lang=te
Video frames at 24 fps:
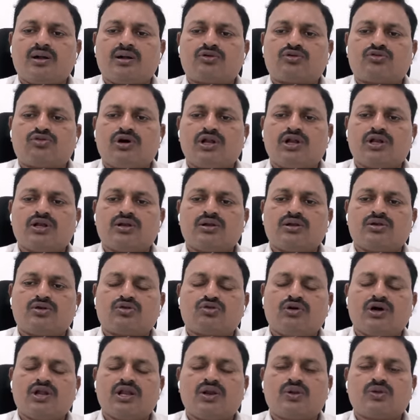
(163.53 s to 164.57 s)
ట్వెల్వ్
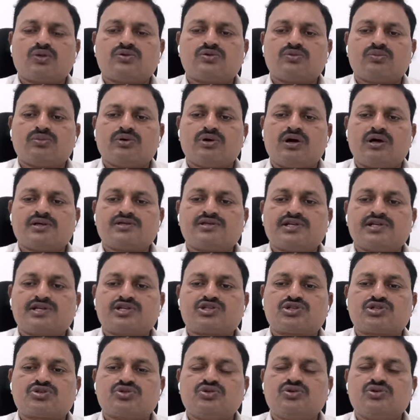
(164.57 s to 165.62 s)
ట్వెల్వ్
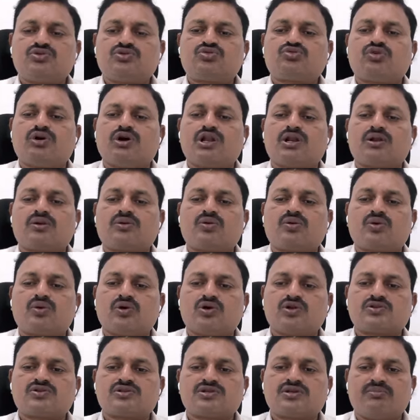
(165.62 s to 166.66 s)
సిక్స్ టు ట్వెల్వ్
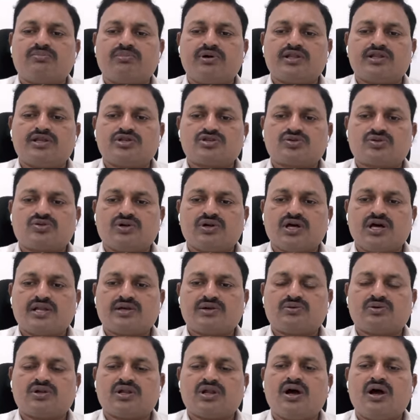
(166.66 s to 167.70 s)
క్రోర్స్
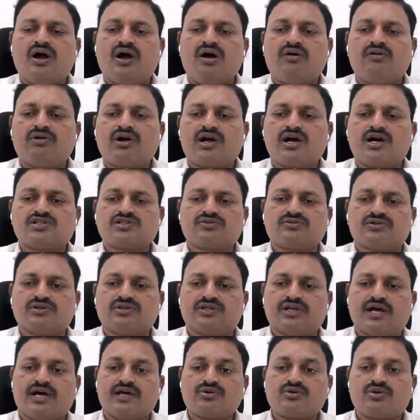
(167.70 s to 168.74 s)
సంపాదించుకోవడానికి ఉన్న అవకాశం
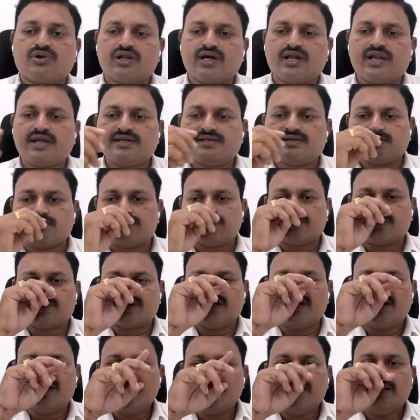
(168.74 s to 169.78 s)
ఉంది అది కూడా నేను చెప్తున్న
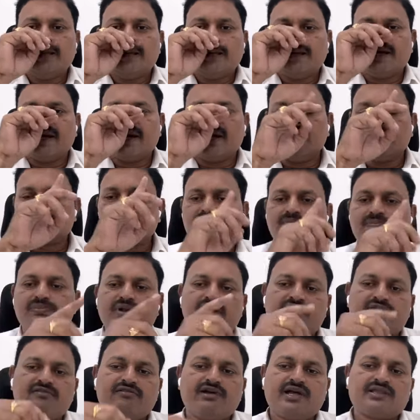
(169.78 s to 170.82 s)

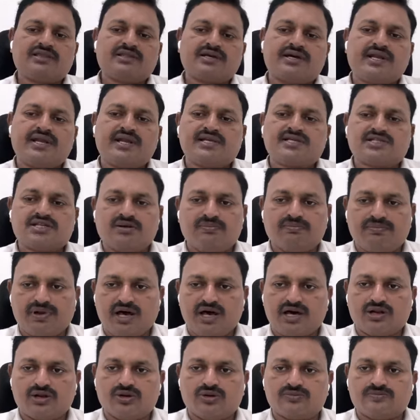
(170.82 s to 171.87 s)
డిసిప్లైన్ వెల్త్ క్రియేషన్
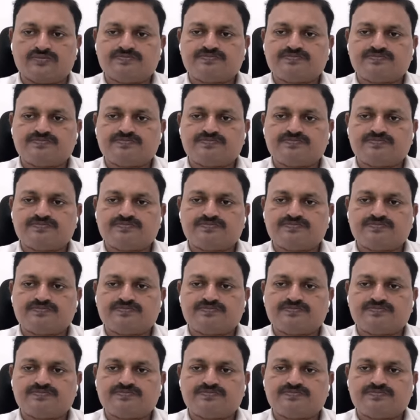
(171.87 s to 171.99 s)
ప్లాన్లో